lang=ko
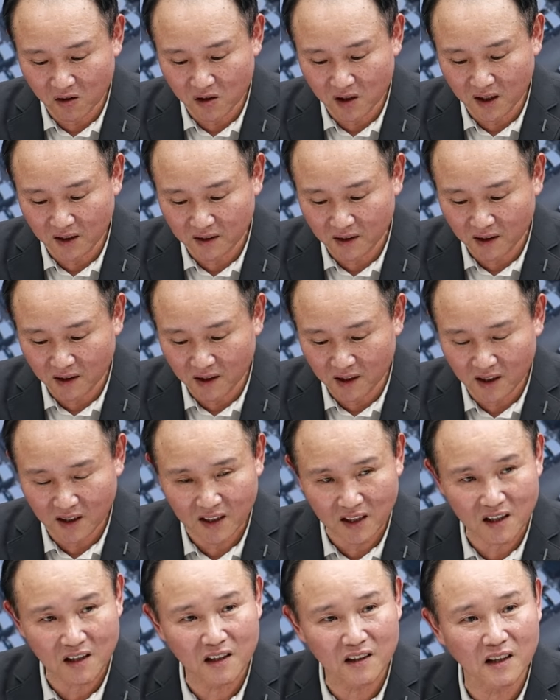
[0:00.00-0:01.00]
걸 갖다가
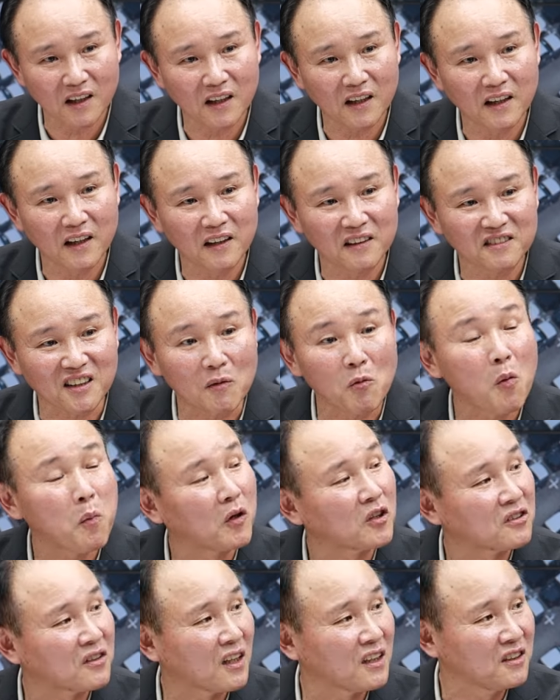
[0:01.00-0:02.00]
캐나다계
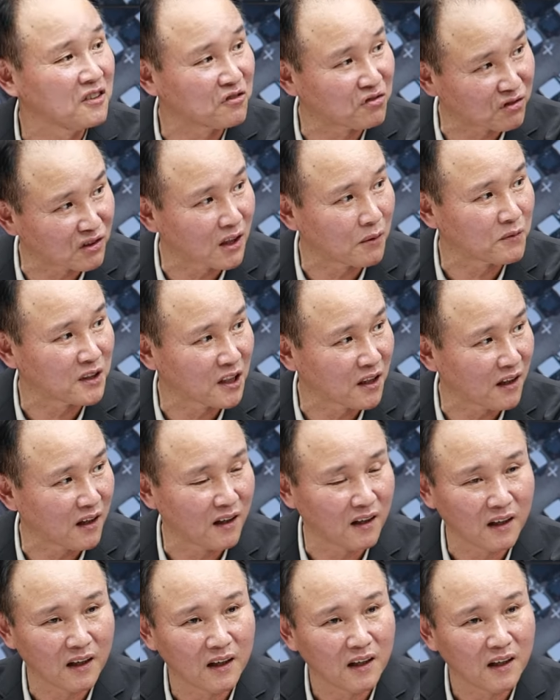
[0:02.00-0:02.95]
사모펀드가 인수를 합니다.